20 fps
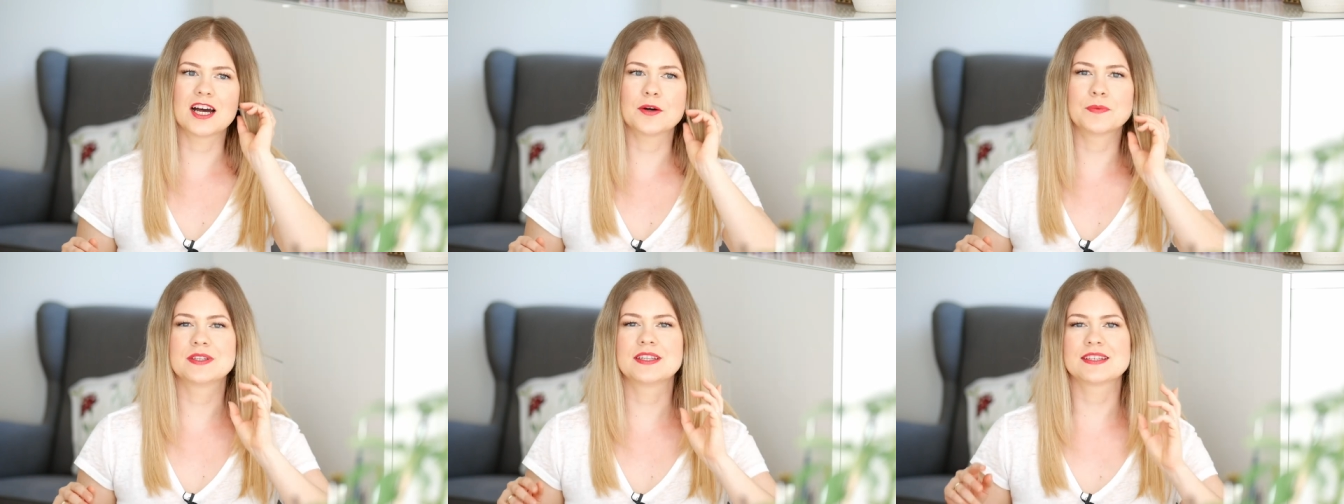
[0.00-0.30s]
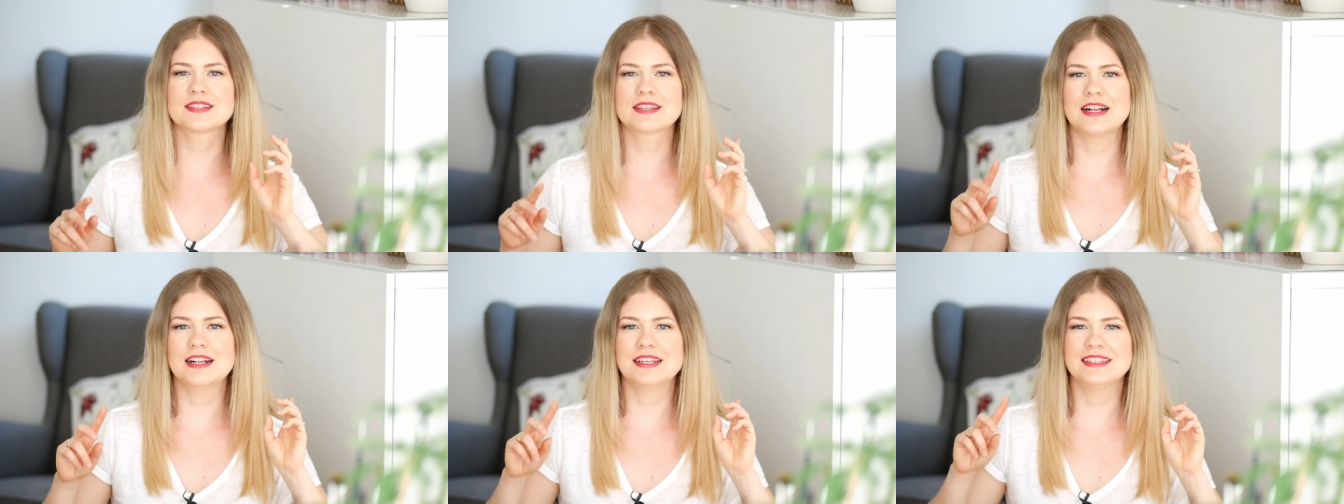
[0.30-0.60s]
aber
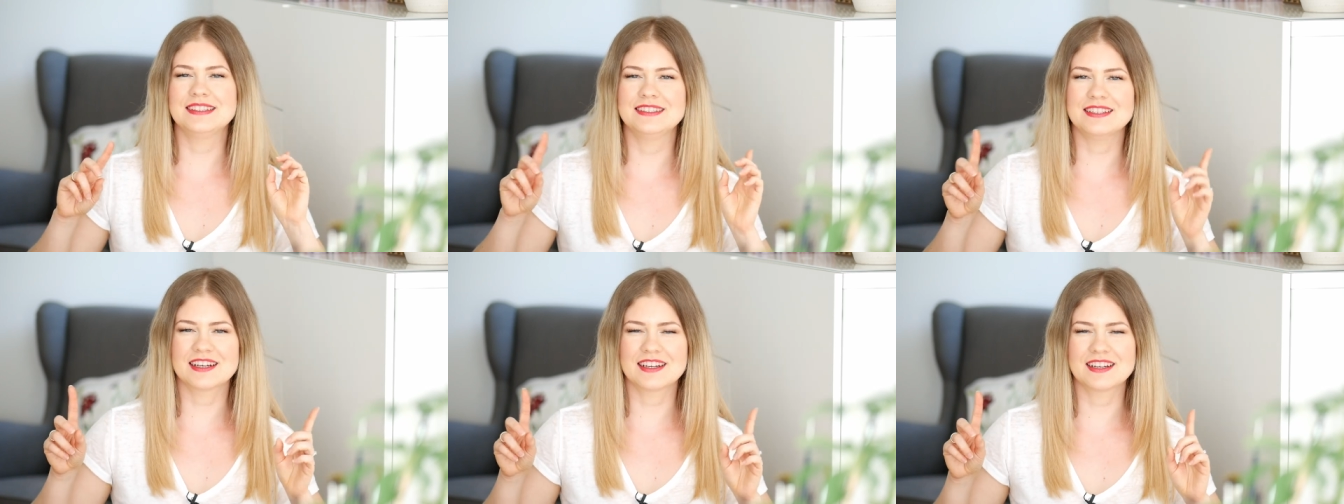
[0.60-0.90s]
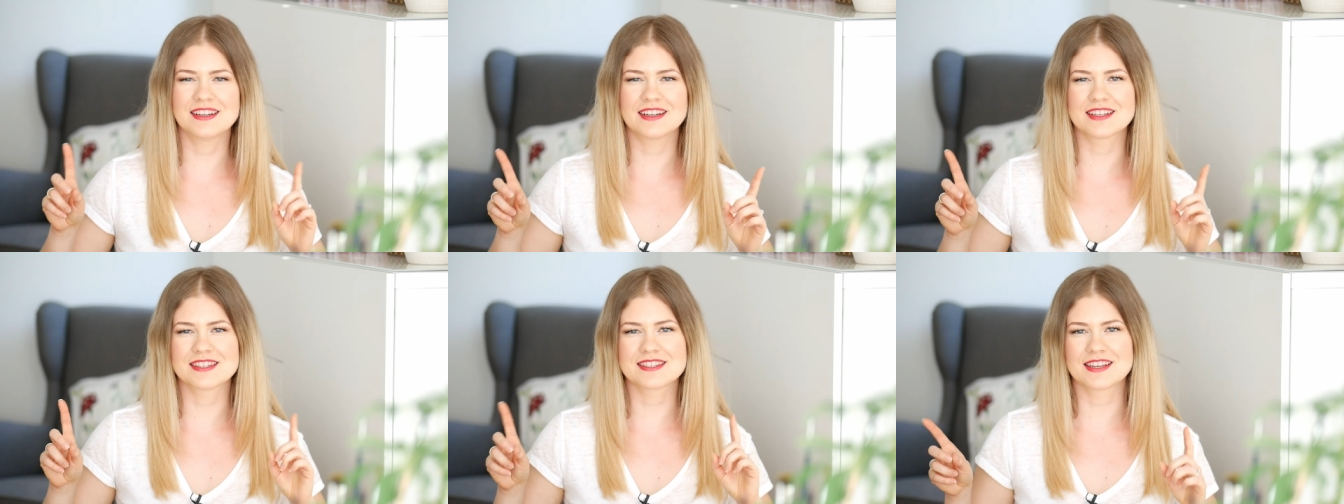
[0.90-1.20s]
dass halt
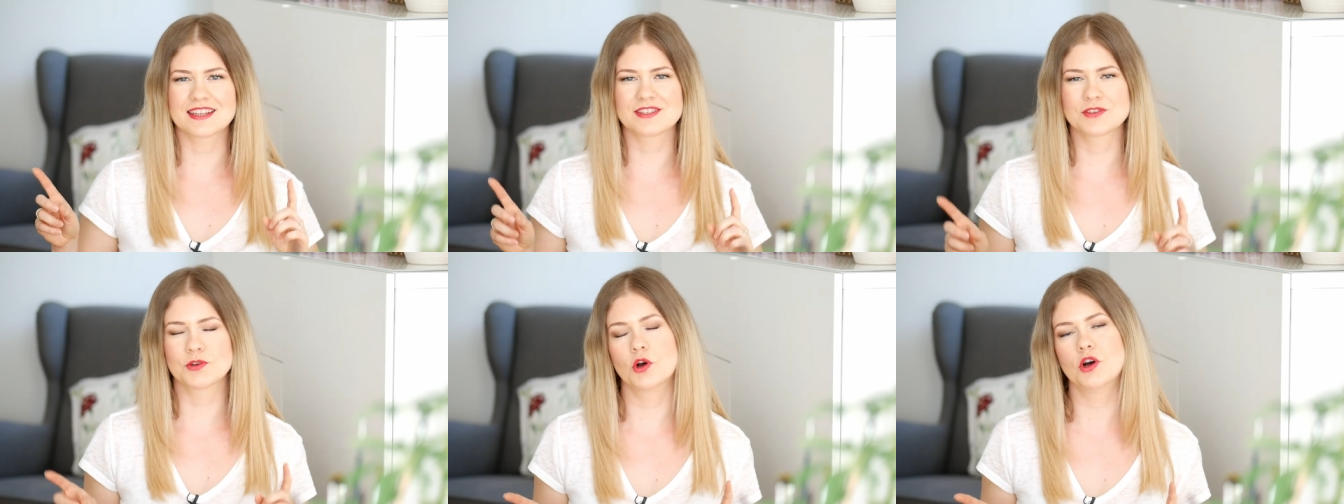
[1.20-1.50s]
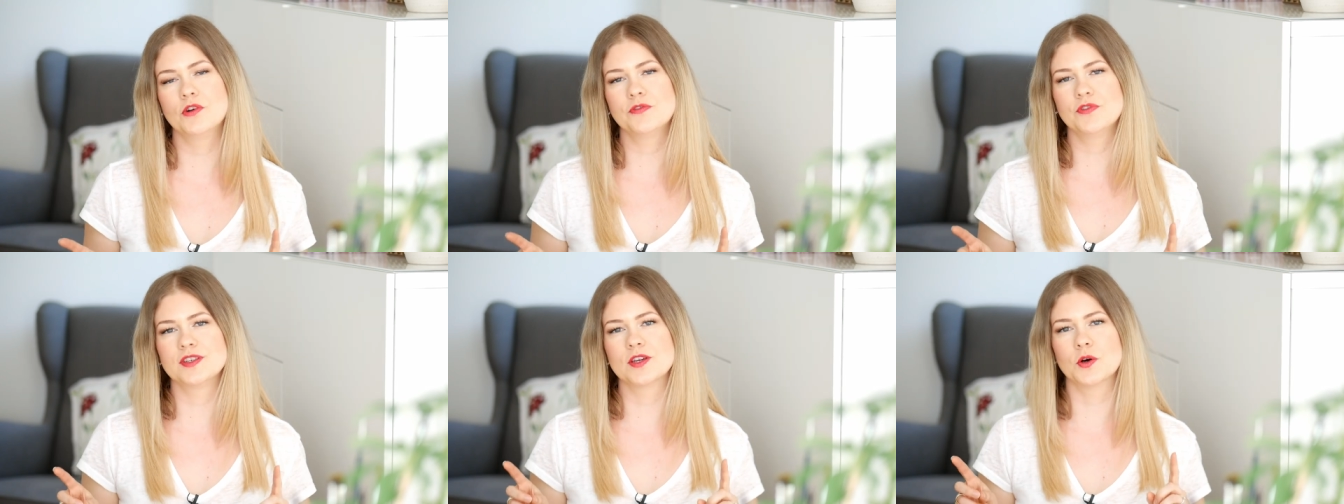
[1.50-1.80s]
Jacken ganz, ganz
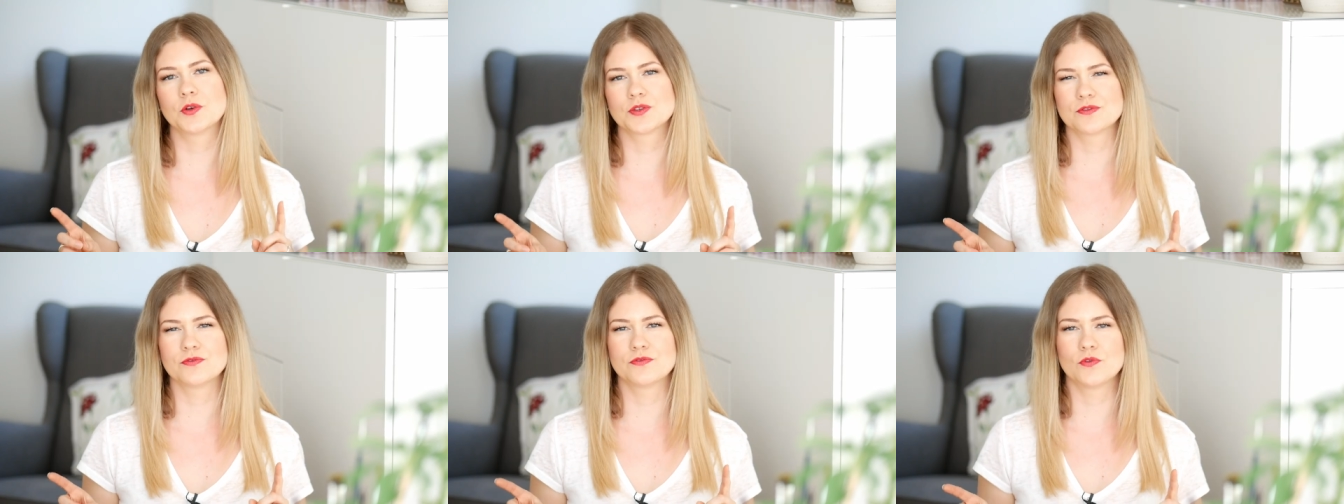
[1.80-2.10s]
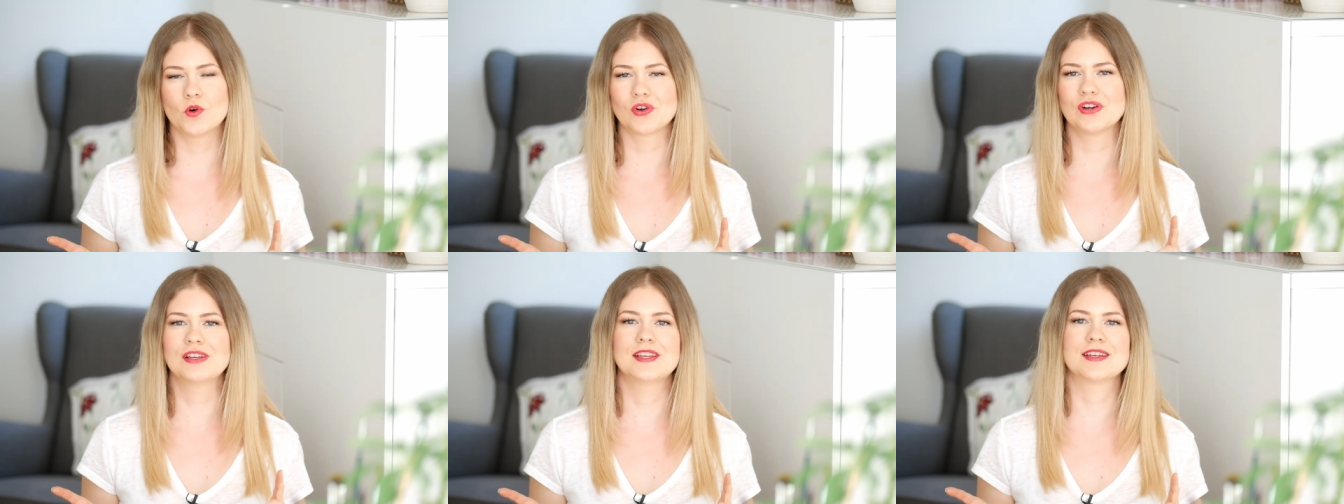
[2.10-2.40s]
häufig außen
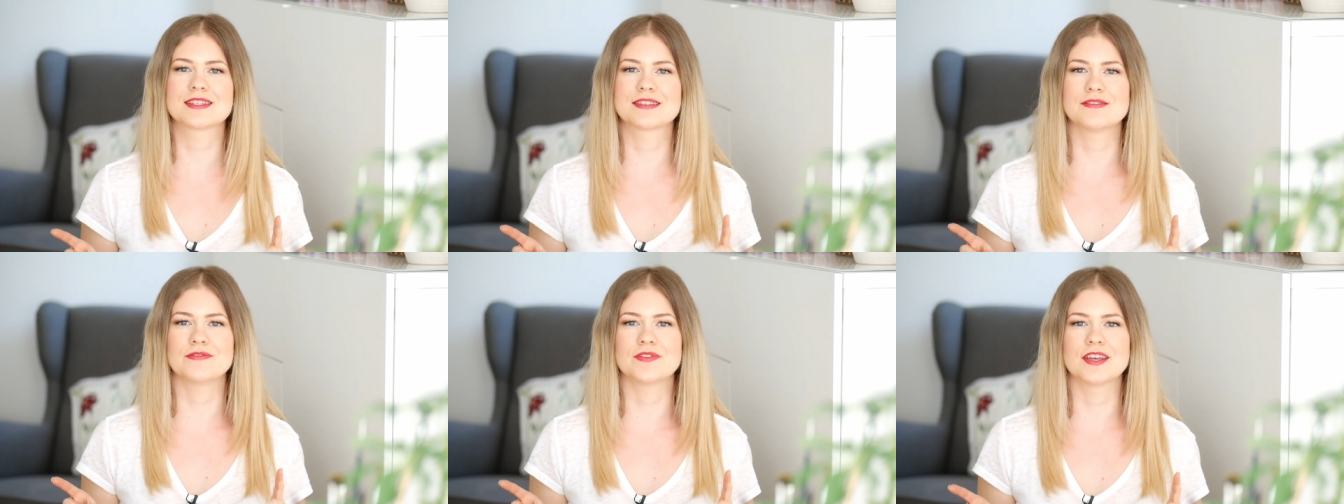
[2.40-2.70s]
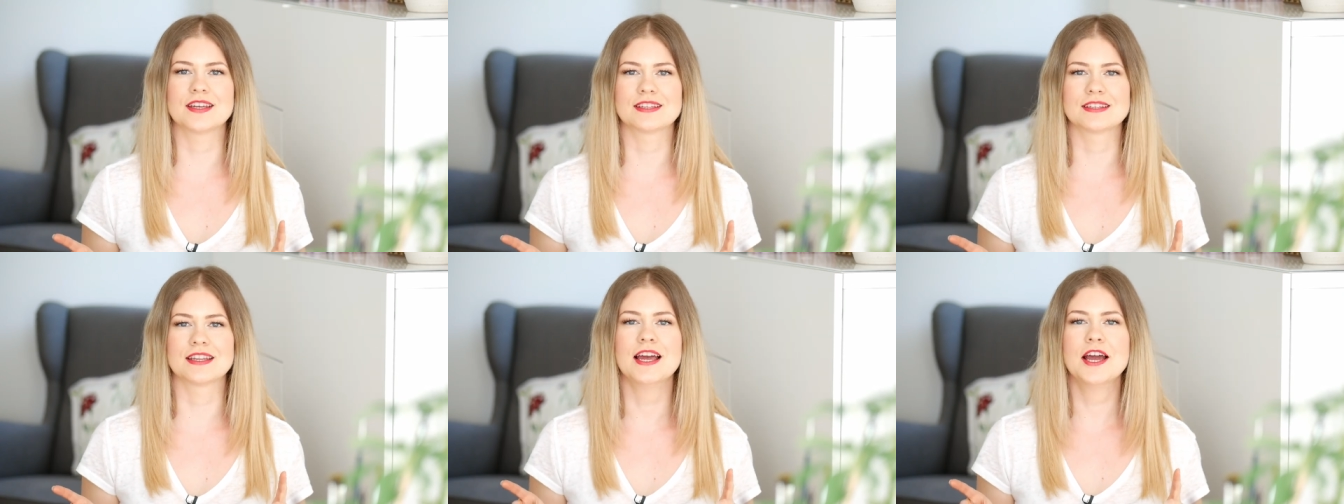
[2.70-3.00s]
vor gelassen
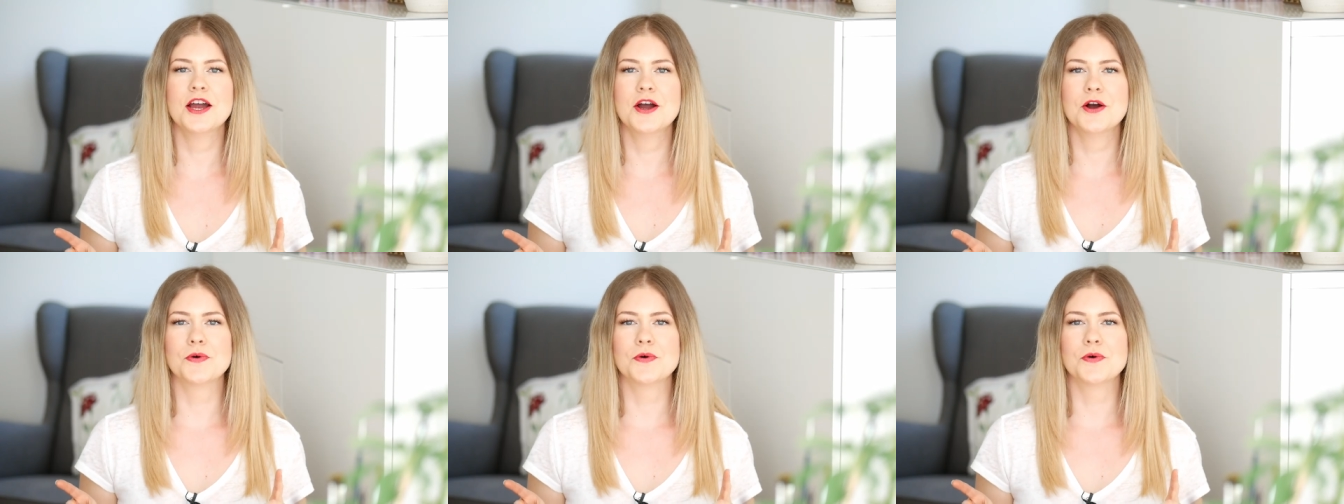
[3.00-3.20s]
werden.